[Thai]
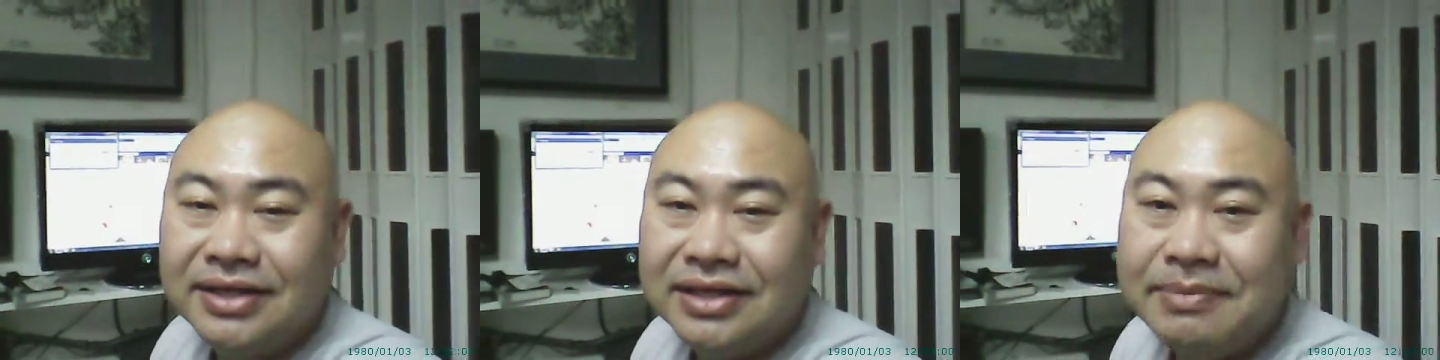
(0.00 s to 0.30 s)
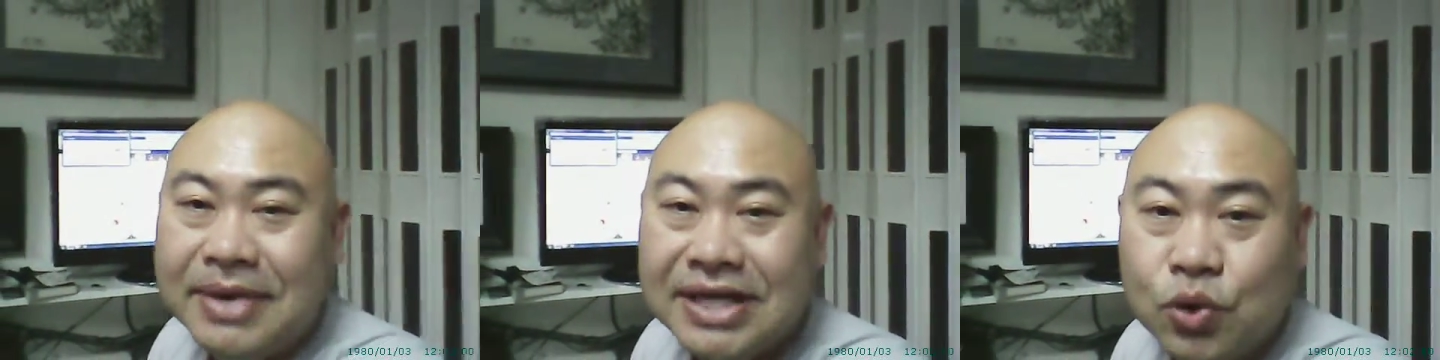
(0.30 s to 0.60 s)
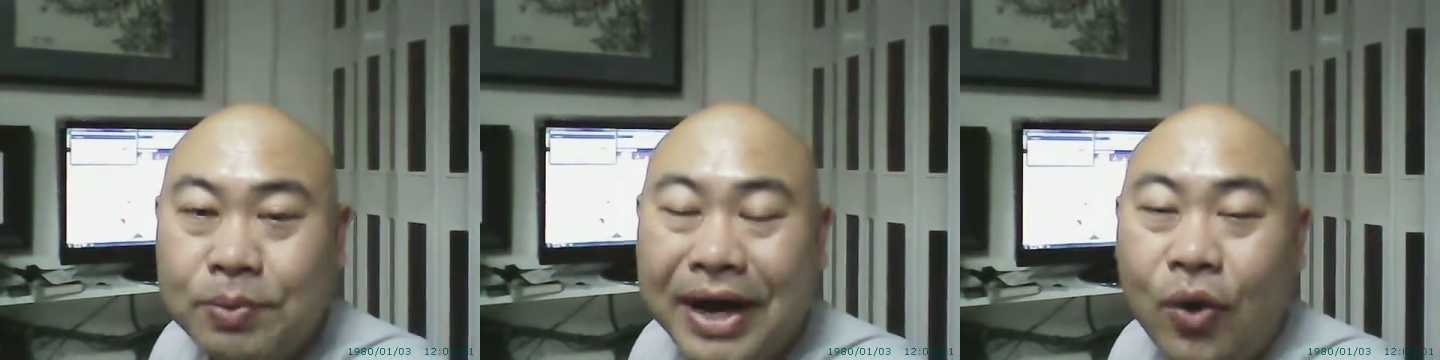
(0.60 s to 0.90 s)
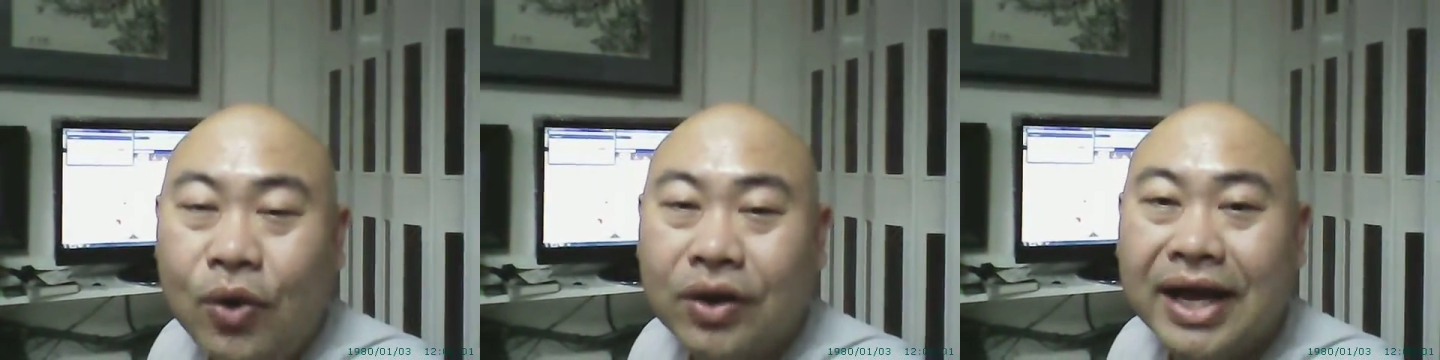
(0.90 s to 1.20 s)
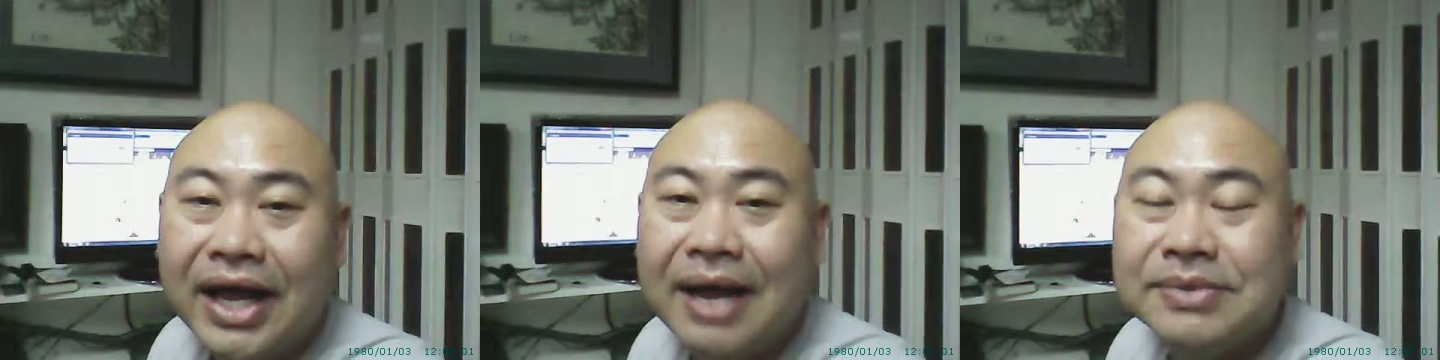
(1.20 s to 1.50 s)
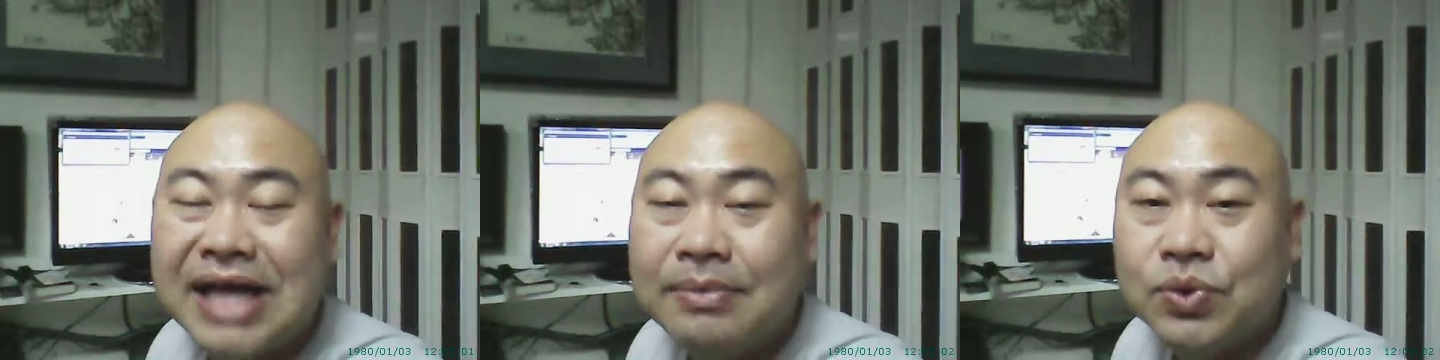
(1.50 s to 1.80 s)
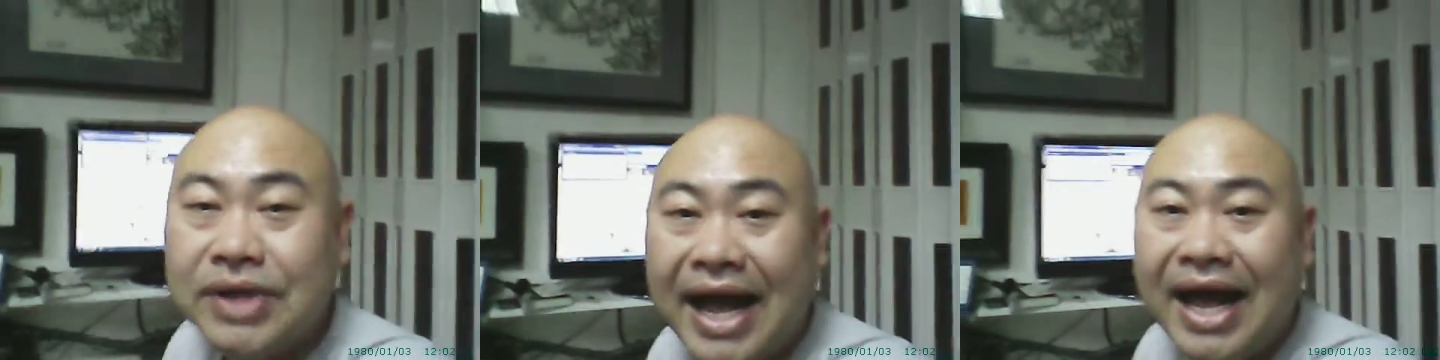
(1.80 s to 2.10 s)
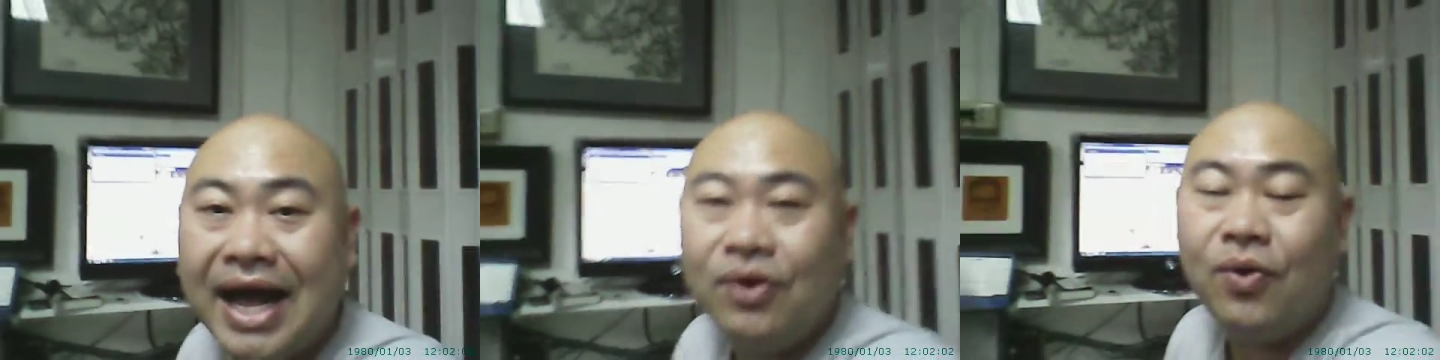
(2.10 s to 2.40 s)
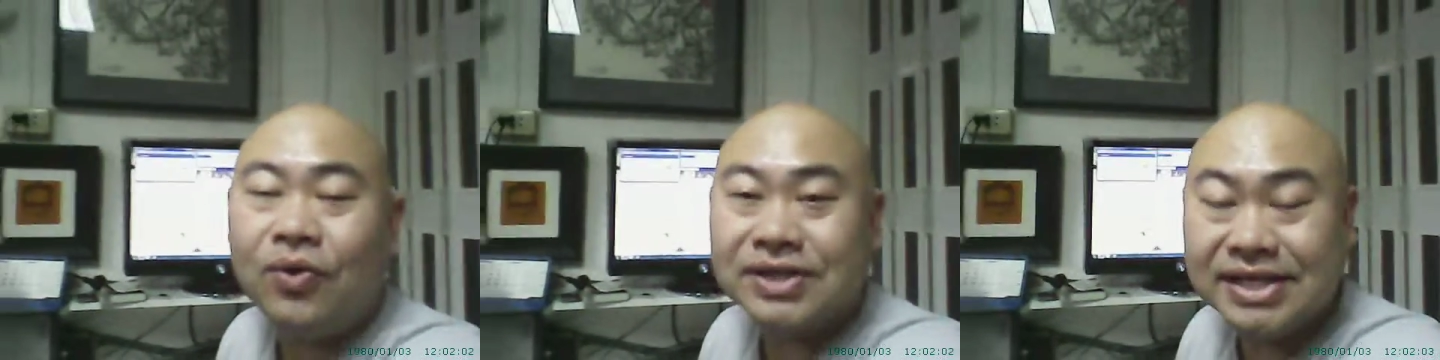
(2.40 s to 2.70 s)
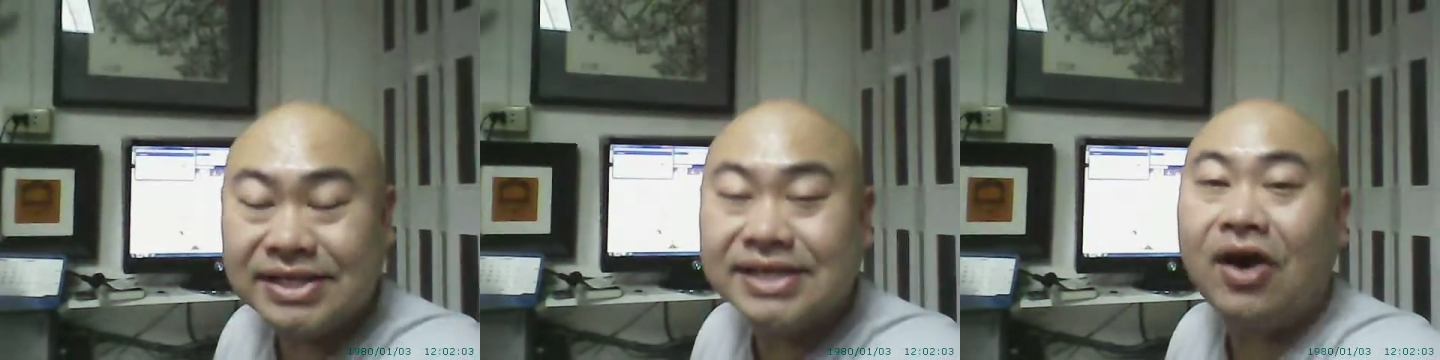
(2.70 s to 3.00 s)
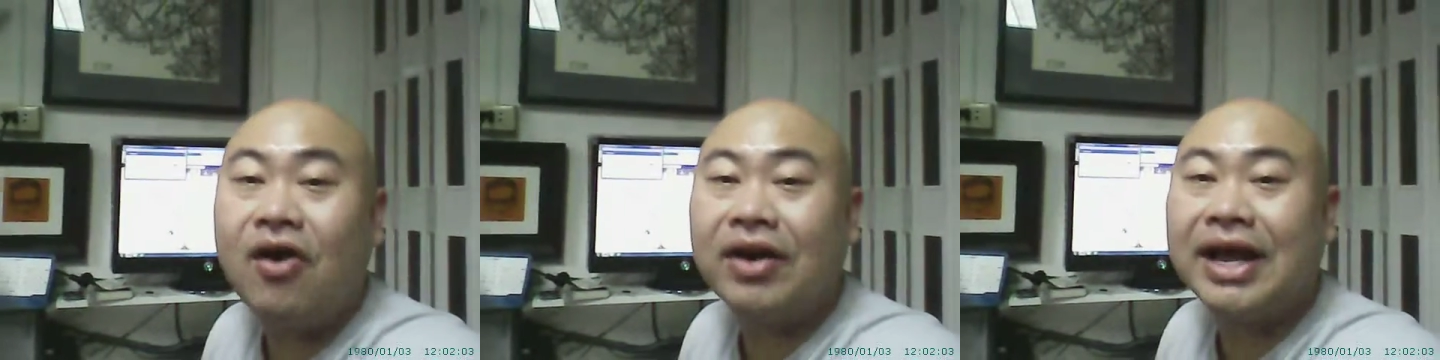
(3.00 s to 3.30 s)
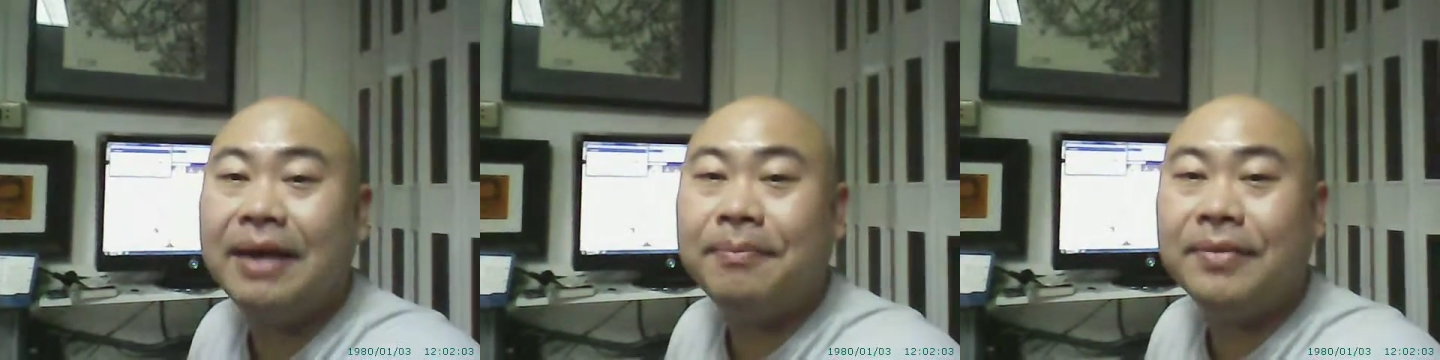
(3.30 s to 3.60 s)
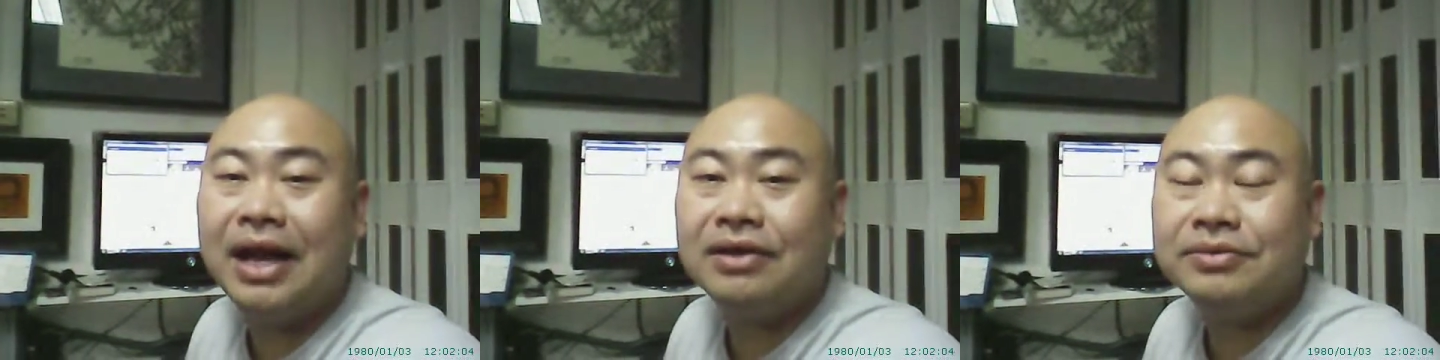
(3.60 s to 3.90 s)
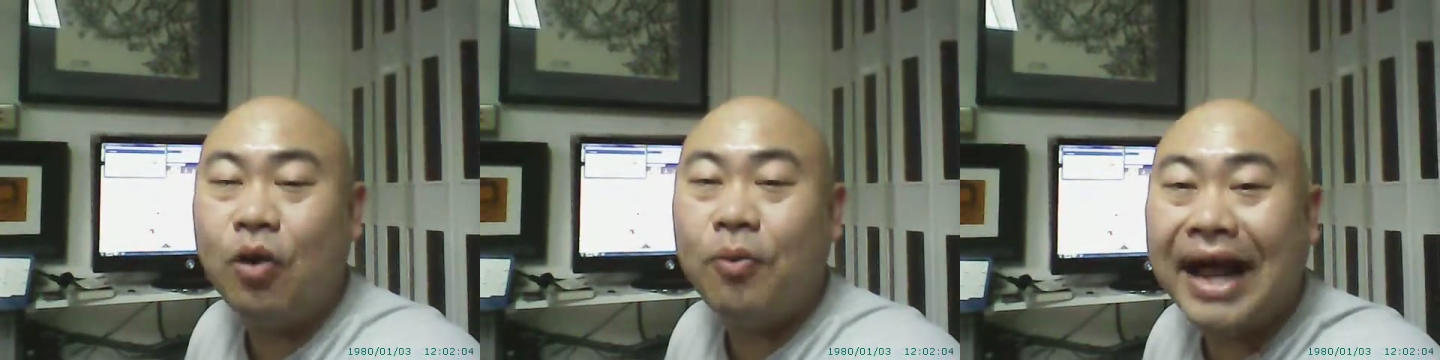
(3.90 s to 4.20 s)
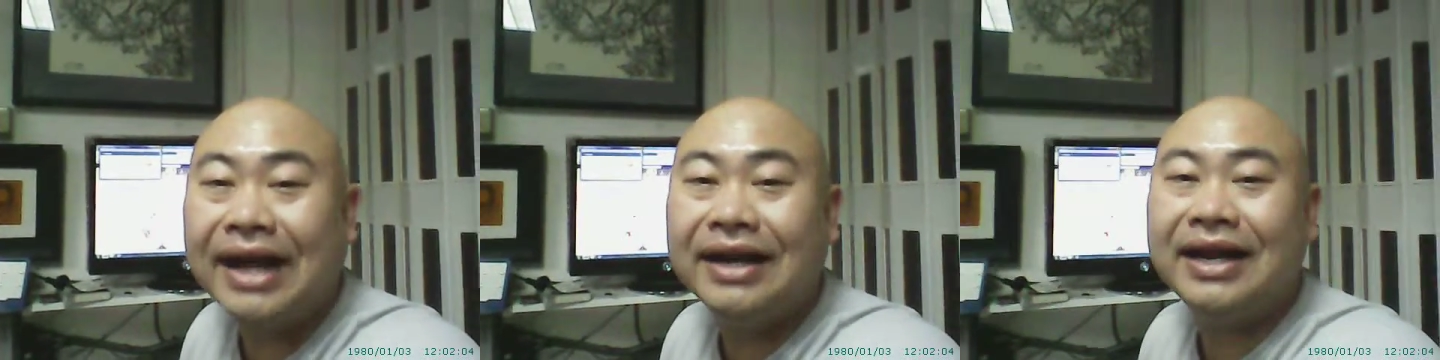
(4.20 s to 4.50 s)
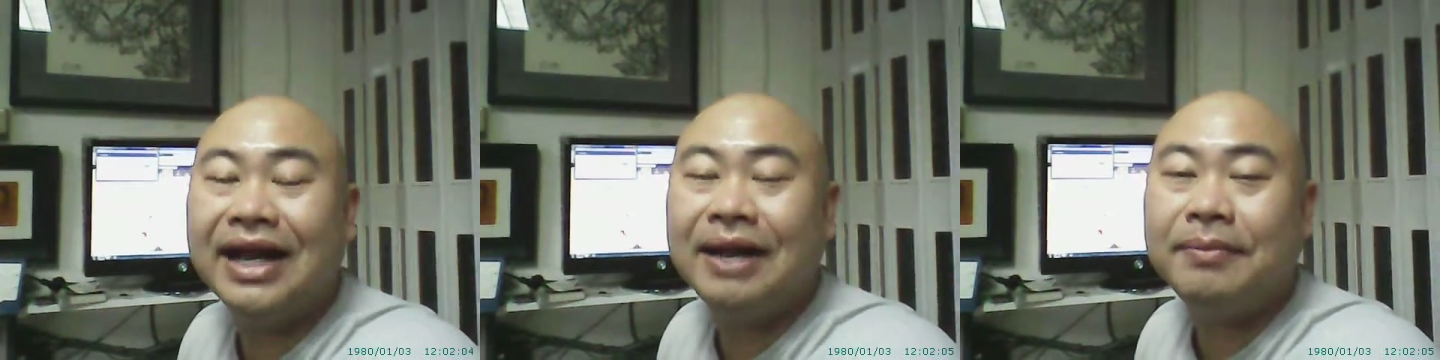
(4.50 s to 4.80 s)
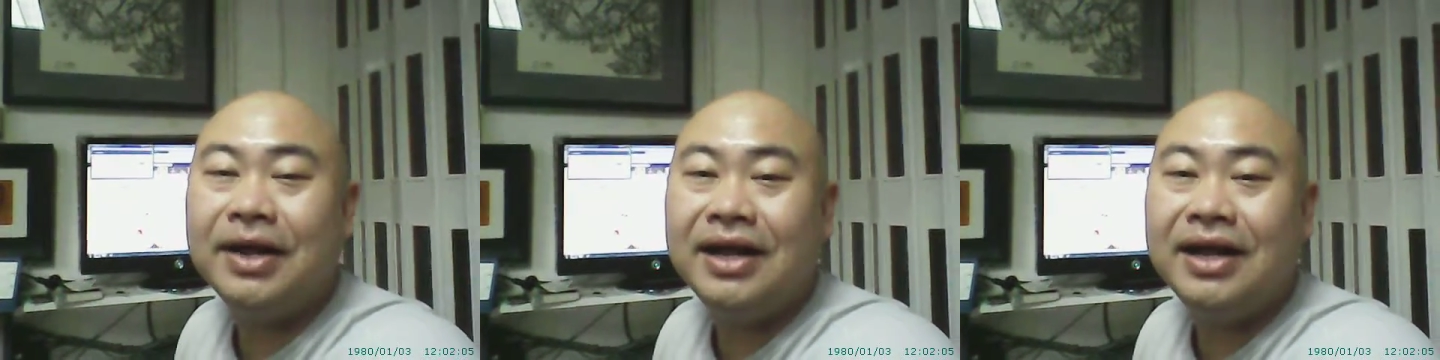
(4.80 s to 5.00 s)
ที่เบอร์ 086 นะครับ 309-6442 นะครับแล้วพบกันนะครับ